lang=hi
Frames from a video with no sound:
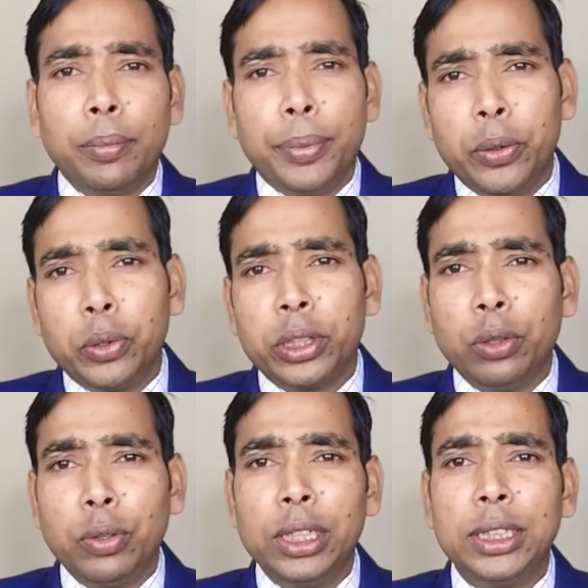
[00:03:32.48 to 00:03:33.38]
फिर उसने
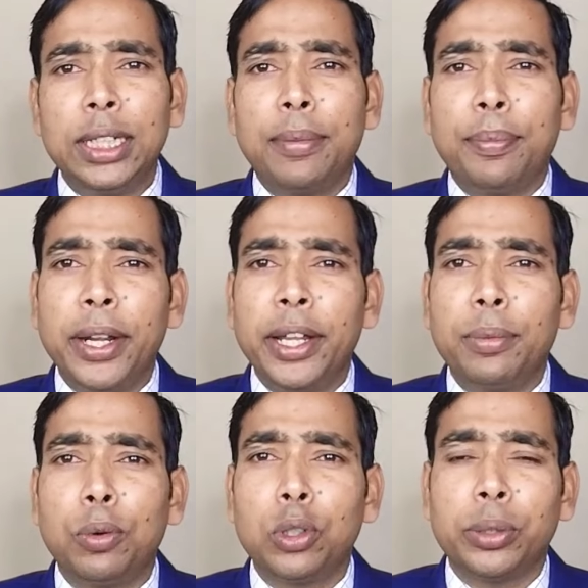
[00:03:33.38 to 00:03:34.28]
वहीं से अपने एक
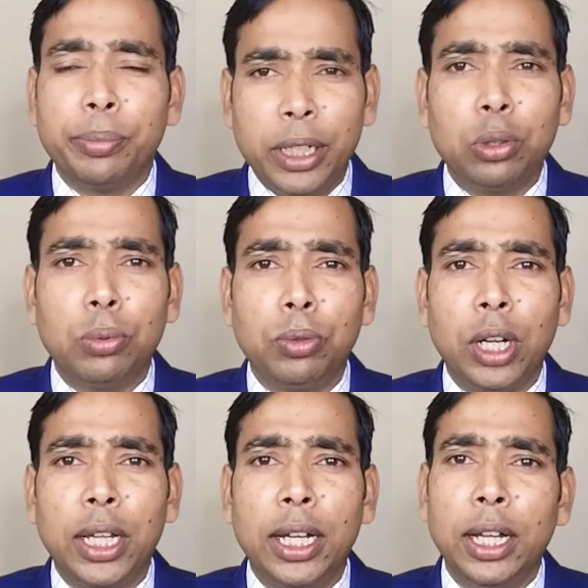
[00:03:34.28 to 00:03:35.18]
पोस्टमैन को
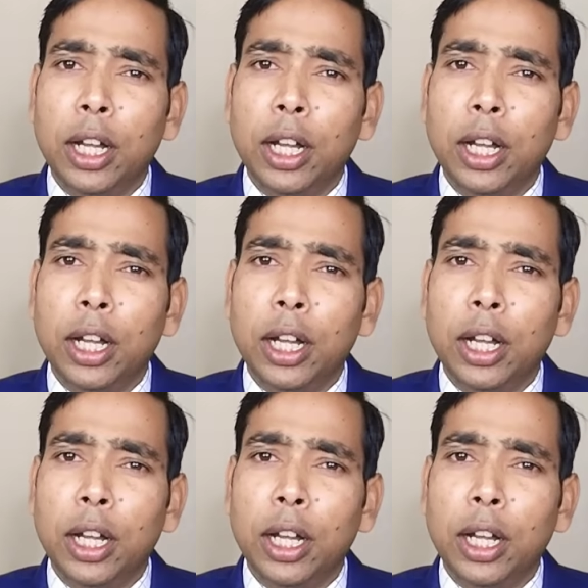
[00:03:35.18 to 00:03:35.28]
बुलाया